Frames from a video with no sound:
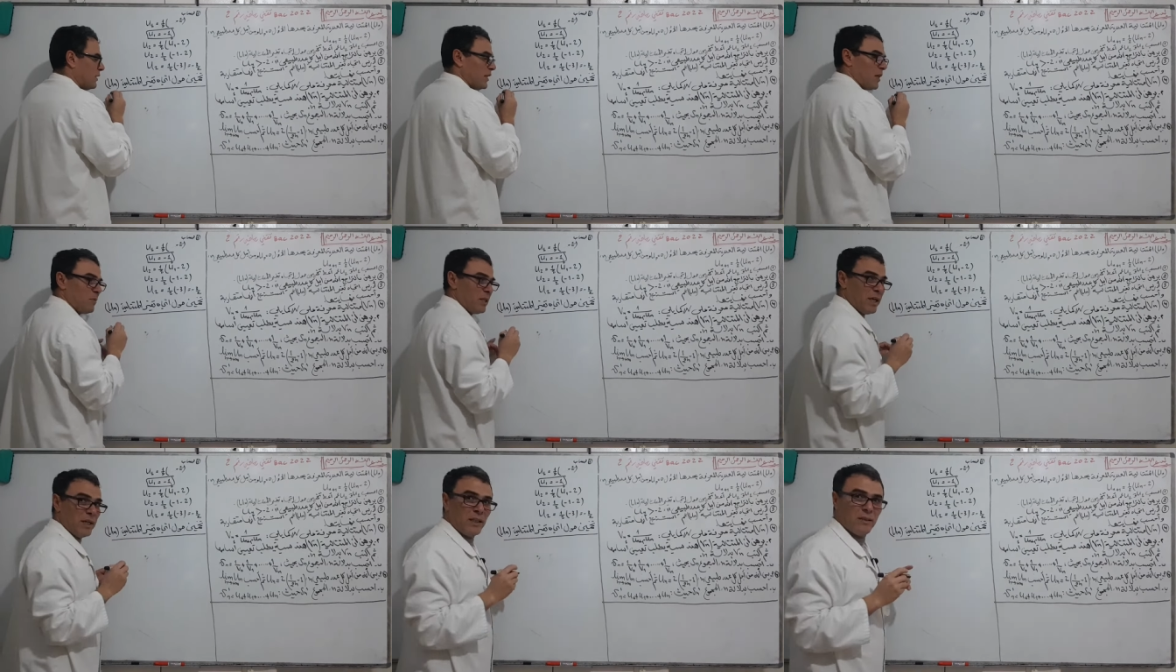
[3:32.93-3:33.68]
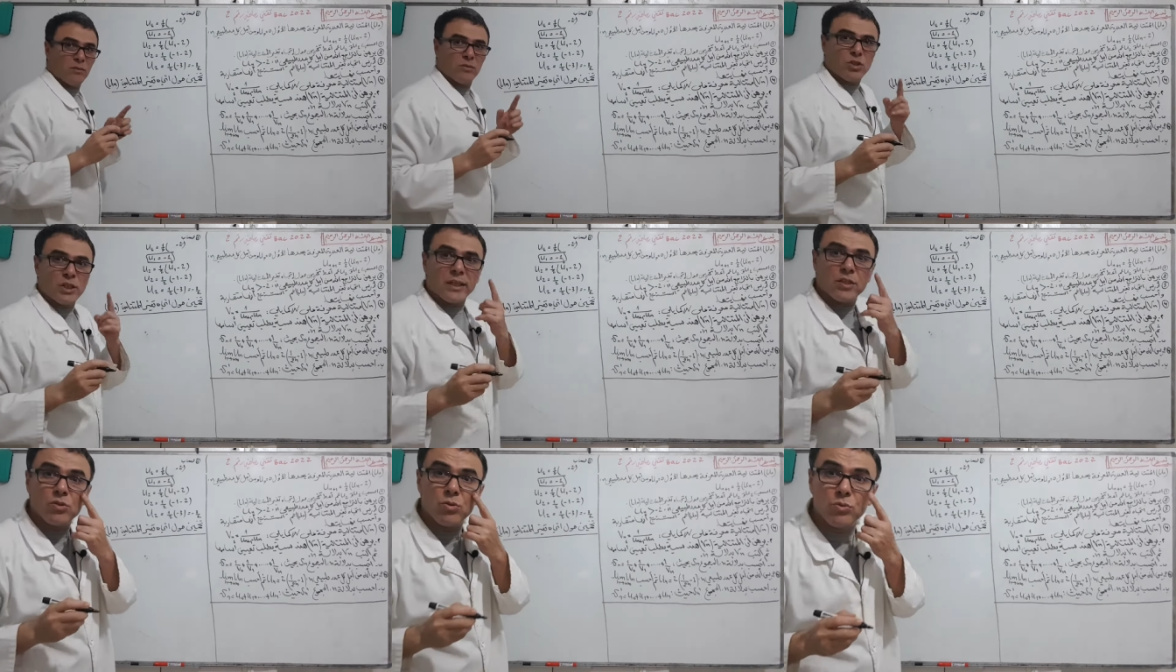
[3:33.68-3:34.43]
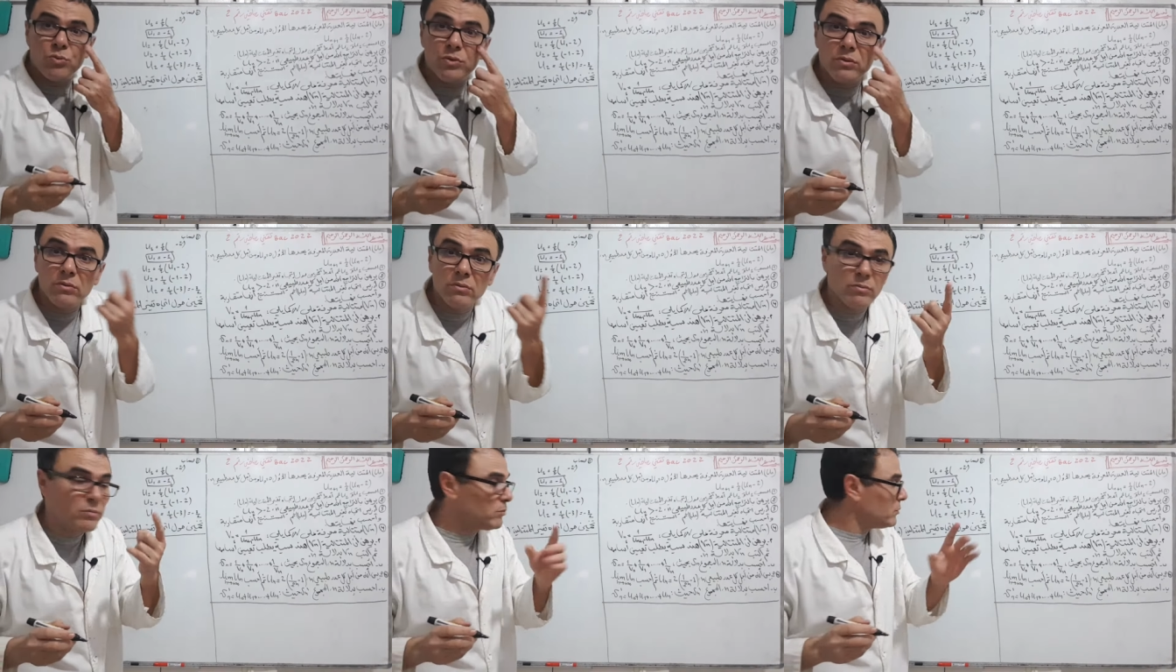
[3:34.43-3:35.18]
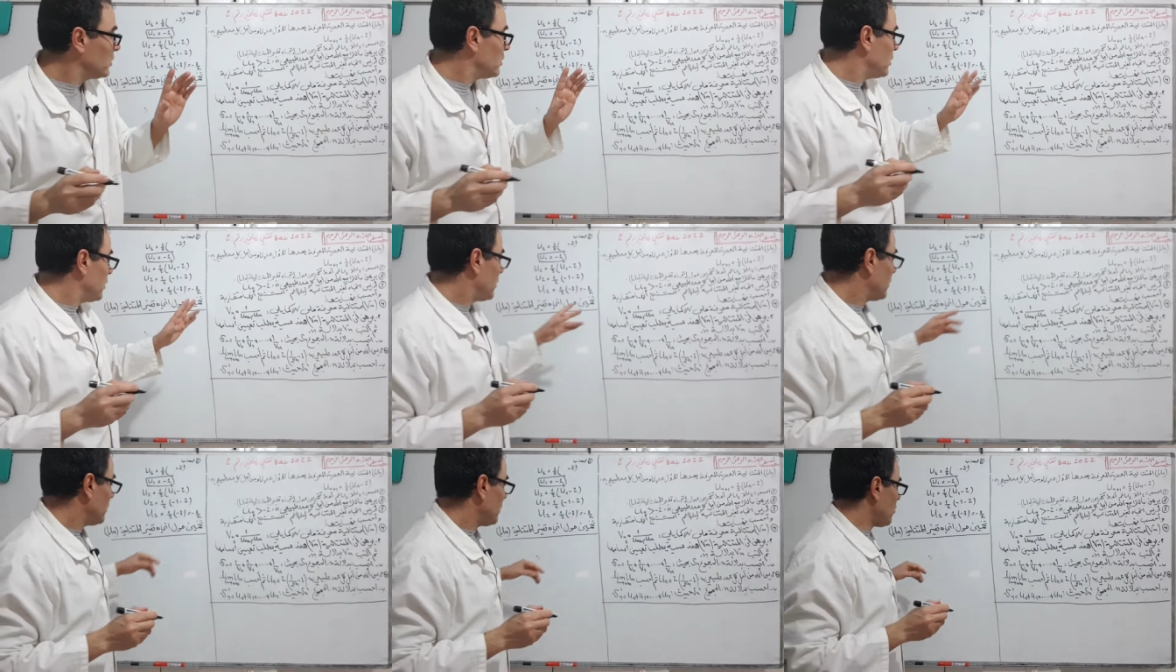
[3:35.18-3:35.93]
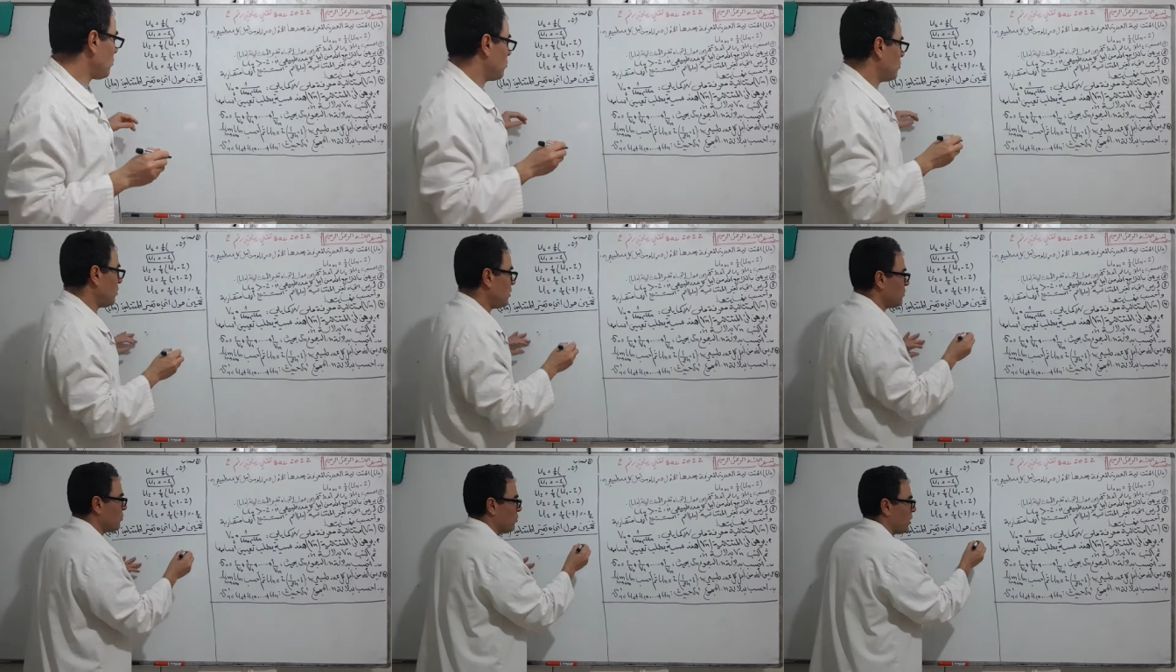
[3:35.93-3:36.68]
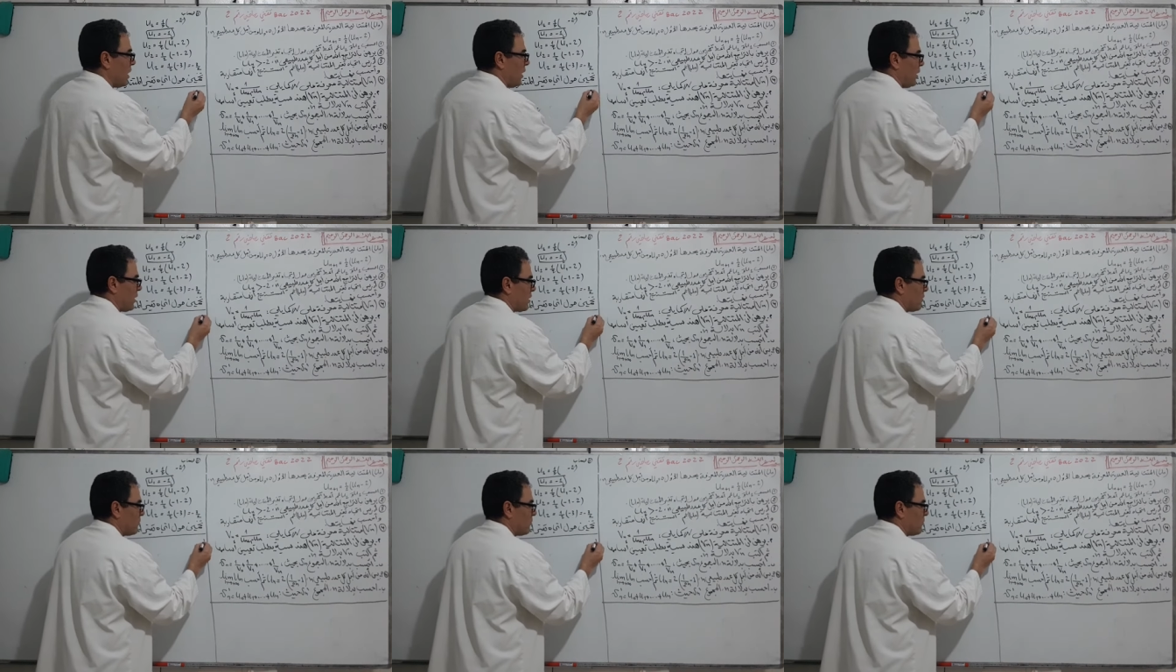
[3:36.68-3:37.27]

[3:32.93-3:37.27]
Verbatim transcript: تخمين يعني واش راك تشوف نقول نلاحظ